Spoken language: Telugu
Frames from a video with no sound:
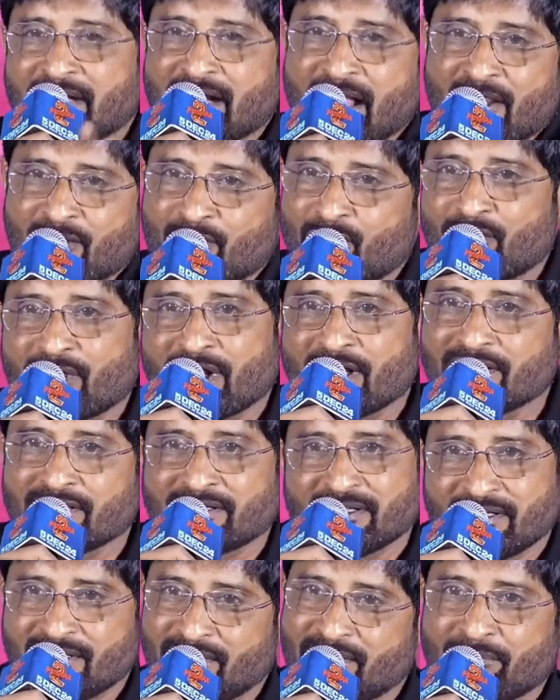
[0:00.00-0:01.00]
అవి లేకుండా
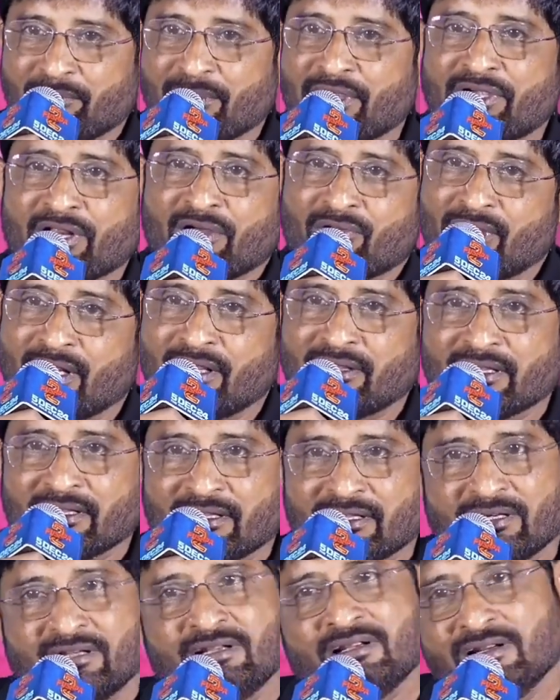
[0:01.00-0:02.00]
అయితే మీట్ అవ్వలేం
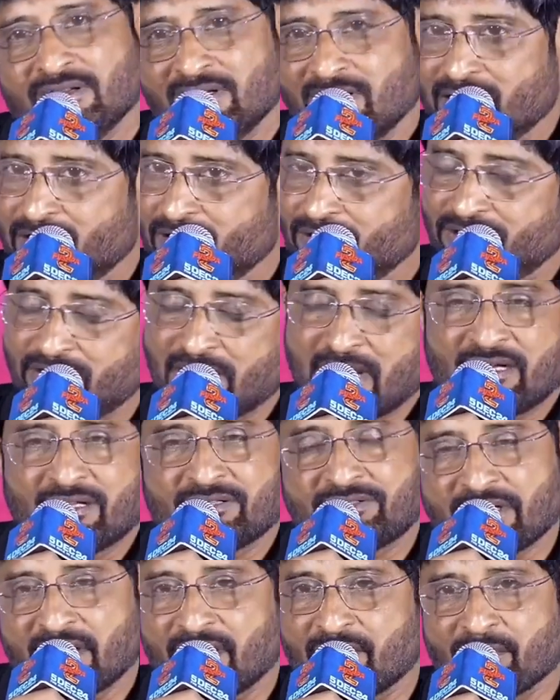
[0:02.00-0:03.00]
కదండి
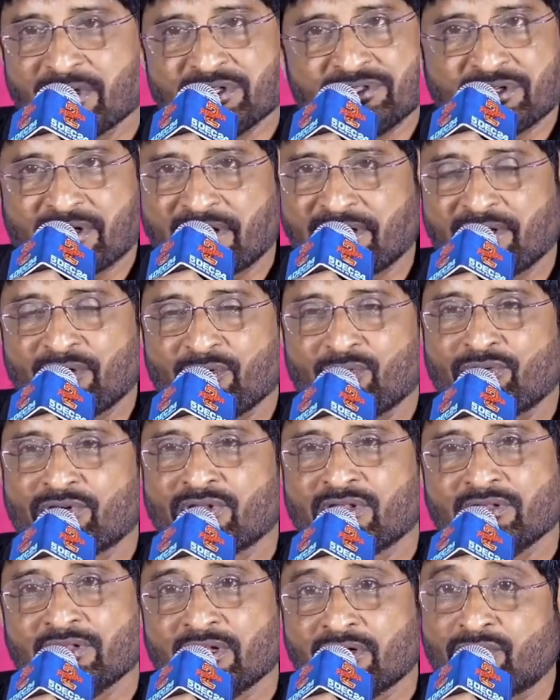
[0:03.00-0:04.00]
చాలా చాలా మంచి రైటింగ్
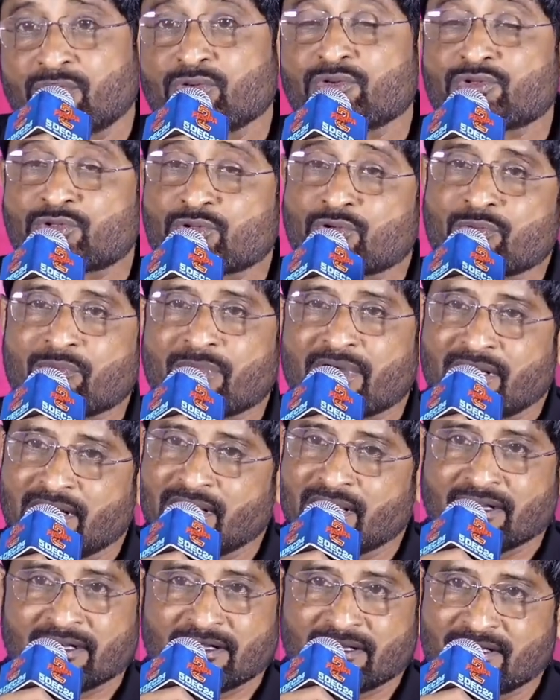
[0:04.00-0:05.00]
ఉంటుంది దట్టు సుకుమార్
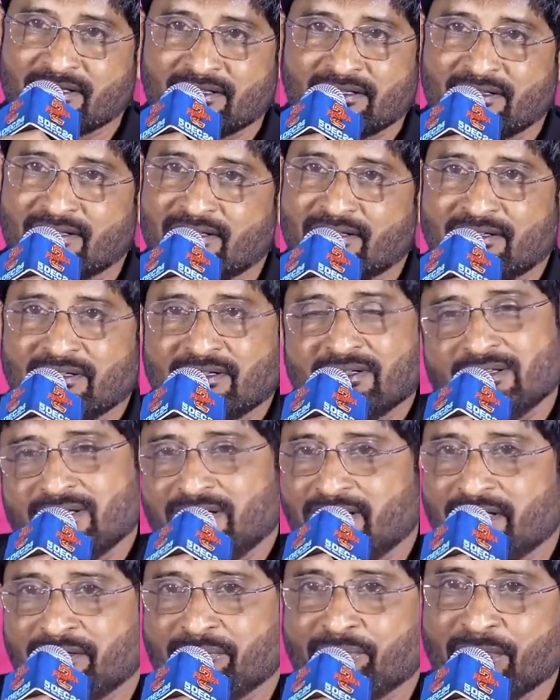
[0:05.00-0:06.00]
గారికి
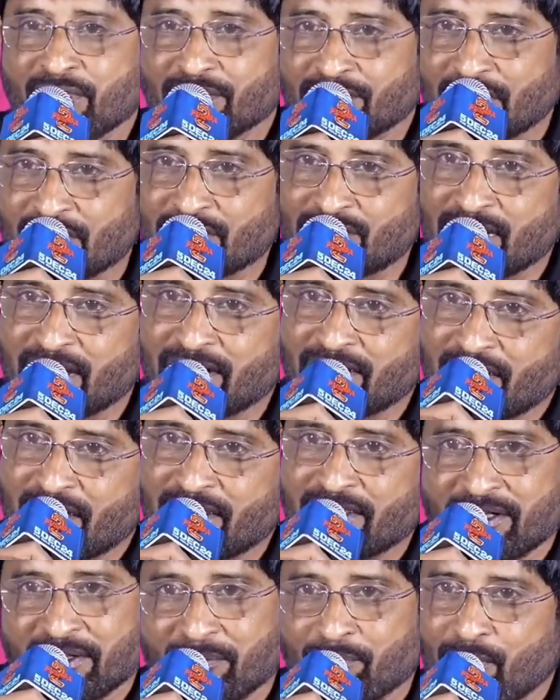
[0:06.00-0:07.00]
ఇక మీకు తెలుసు ఆయన
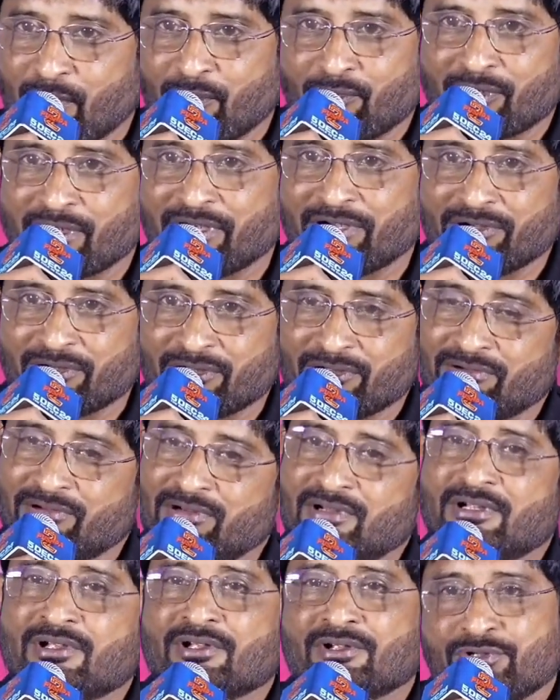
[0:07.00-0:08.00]
రైటింగ్ పవర్ ఏంటో
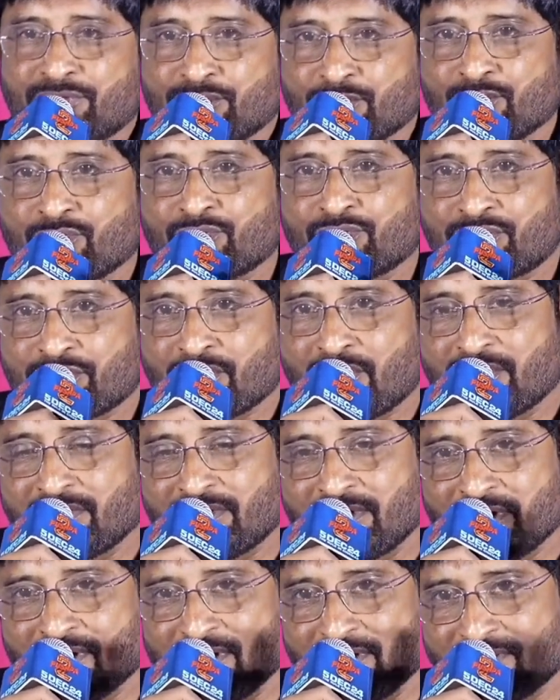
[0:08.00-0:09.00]
షూర్
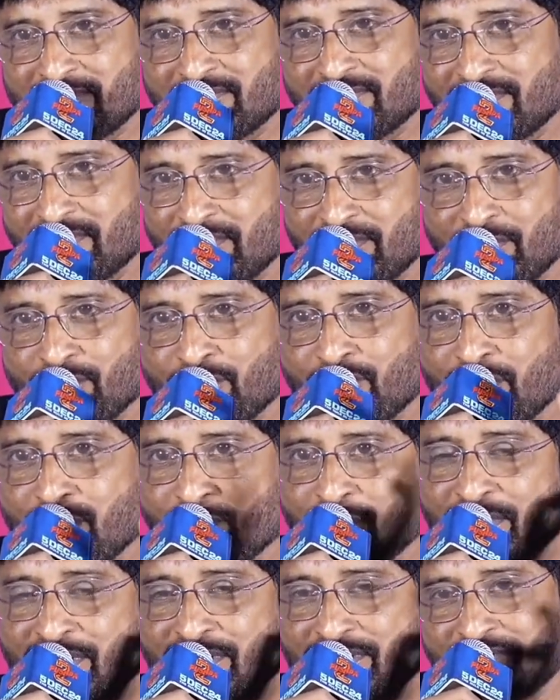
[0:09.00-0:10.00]
షార్ట్గా యూ
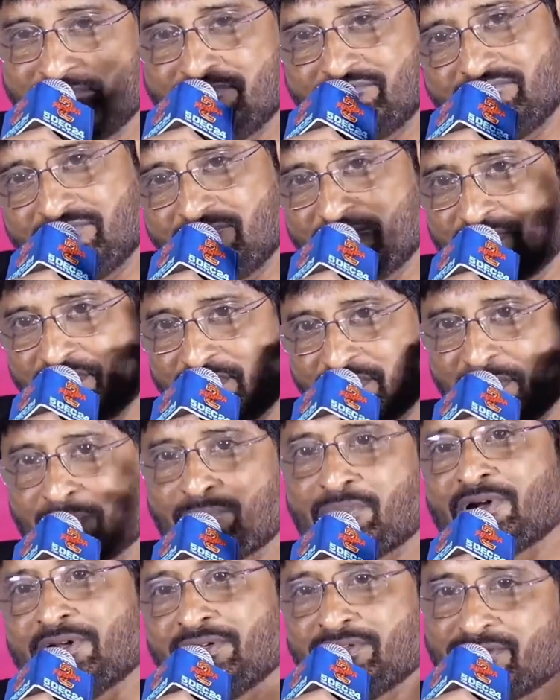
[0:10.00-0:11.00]
విల్ బీ
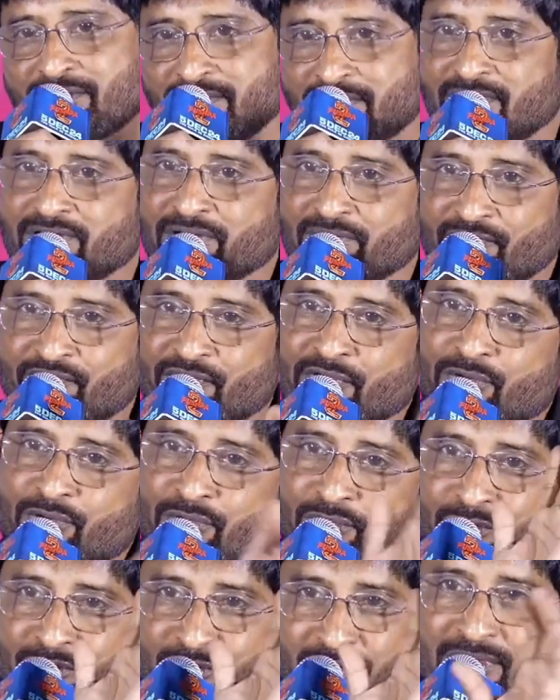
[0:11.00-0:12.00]
సర్ప్రైజ్ ఇన్ ఫ్యూ
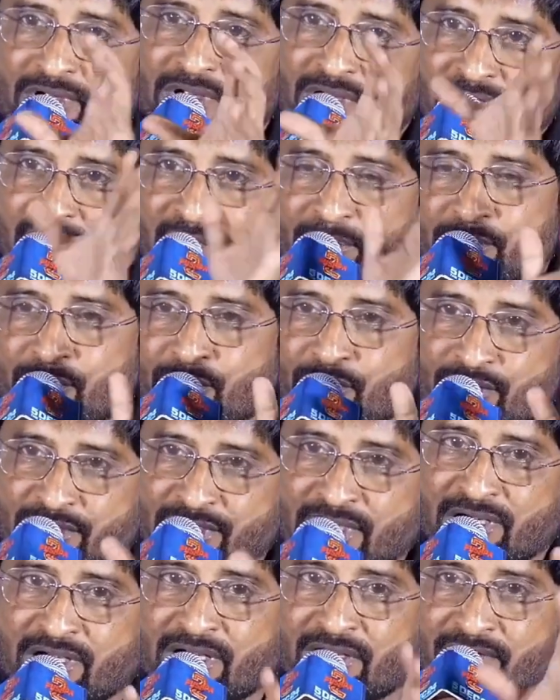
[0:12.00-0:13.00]

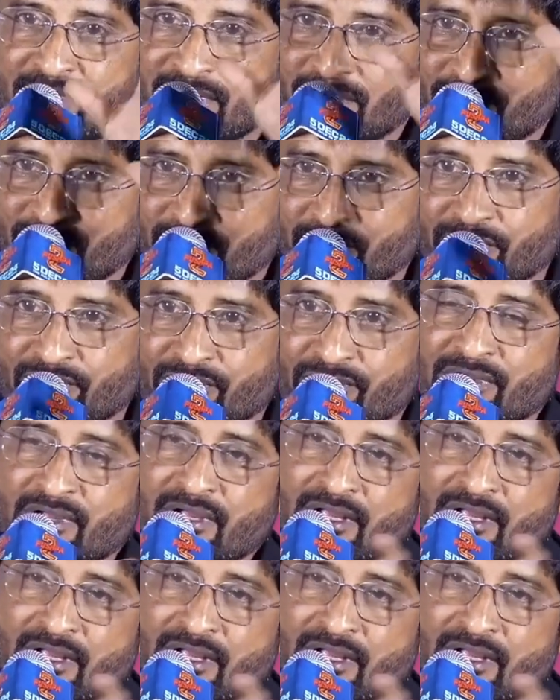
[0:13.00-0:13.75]
ఎపిసోడ్స్ అంటామా ఫ్యూ